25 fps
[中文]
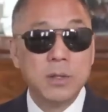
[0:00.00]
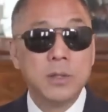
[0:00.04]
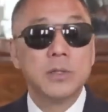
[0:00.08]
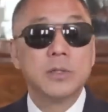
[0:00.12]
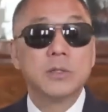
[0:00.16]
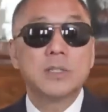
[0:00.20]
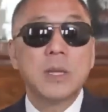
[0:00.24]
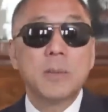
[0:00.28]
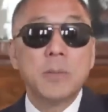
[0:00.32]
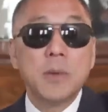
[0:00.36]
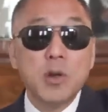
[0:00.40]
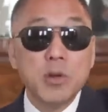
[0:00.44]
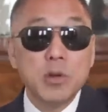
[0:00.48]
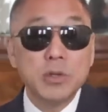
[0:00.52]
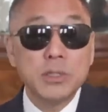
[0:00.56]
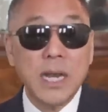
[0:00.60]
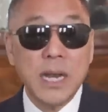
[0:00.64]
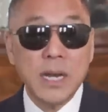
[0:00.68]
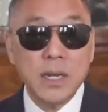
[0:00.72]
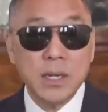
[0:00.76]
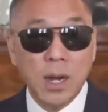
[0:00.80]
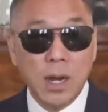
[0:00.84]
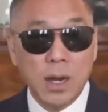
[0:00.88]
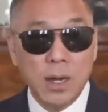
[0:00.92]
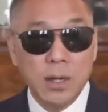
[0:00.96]
在门口
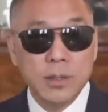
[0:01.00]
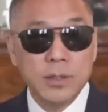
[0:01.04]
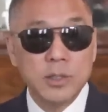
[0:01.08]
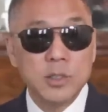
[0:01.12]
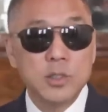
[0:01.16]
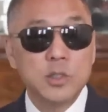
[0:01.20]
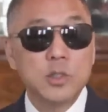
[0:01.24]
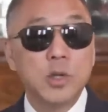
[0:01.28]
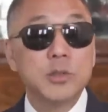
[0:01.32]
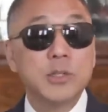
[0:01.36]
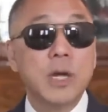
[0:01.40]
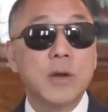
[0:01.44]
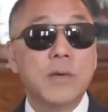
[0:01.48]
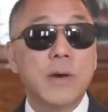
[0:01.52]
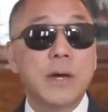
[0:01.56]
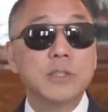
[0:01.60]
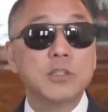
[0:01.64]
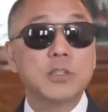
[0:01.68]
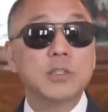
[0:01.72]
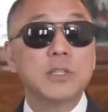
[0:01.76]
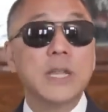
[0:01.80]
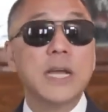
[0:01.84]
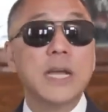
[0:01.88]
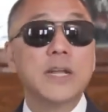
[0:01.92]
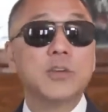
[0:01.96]
站着，肖建华
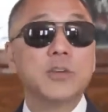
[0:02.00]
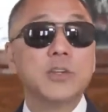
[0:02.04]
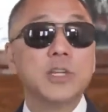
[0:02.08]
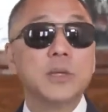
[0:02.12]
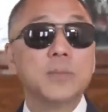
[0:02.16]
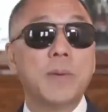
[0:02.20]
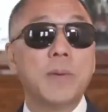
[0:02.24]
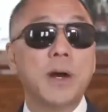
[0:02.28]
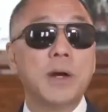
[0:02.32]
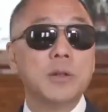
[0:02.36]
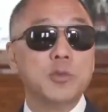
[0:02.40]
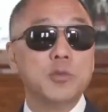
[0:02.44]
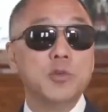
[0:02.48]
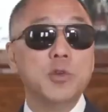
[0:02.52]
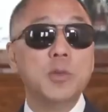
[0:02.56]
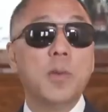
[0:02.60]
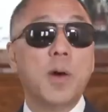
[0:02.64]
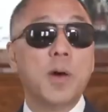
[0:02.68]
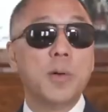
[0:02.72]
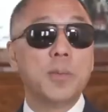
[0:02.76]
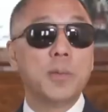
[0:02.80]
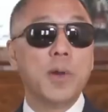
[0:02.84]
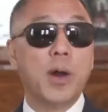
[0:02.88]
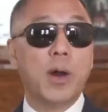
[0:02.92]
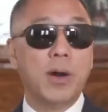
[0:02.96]
就带着一帮女
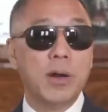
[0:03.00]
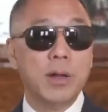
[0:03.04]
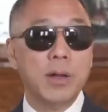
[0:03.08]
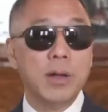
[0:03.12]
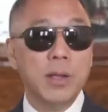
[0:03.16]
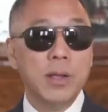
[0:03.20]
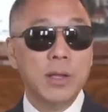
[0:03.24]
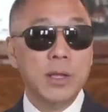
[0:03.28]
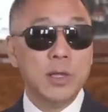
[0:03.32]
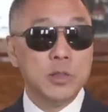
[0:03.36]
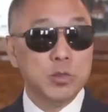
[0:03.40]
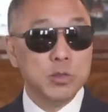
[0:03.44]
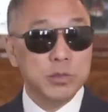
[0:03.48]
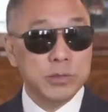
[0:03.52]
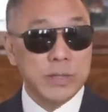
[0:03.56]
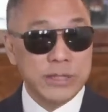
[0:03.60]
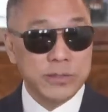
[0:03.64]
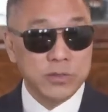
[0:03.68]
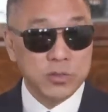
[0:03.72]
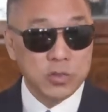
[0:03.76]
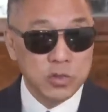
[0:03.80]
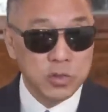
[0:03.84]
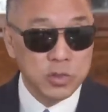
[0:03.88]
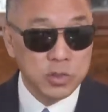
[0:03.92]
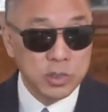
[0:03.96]
保镖，就在
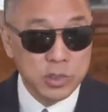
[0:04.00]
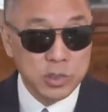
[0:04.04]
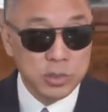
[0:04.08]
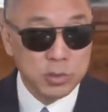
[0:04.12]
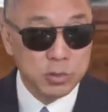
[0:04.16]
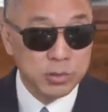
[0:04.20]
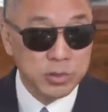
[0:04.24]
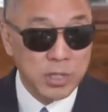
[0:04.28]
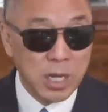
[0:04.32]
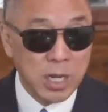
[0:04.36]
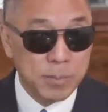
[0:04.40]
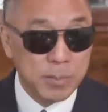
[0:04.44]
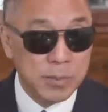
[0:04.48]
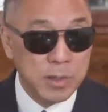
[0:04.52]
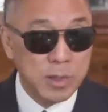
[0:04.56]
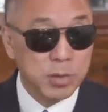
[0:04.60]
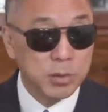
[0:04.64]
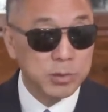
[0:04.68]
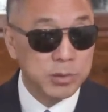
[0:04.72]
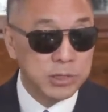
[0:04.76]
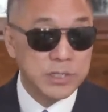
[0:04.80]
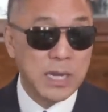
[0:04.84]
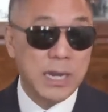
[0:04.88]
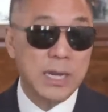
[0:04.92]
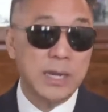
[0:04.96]
四季酒店门口
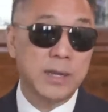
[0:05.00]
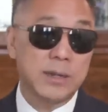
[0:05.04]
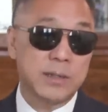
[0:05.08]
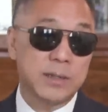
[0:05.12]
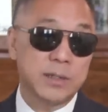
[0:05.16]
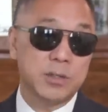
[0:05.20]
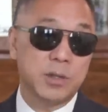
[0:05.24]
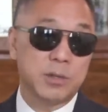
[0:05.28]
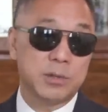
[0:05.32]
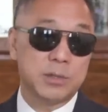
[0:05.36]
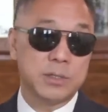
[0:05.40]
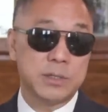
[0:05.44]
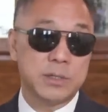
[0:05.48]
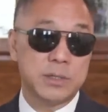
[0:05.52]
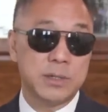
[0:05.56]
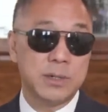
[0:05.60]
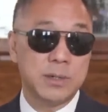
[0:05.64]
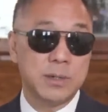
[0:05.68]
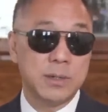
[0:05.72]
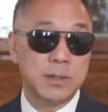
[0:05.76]
能站两个小时。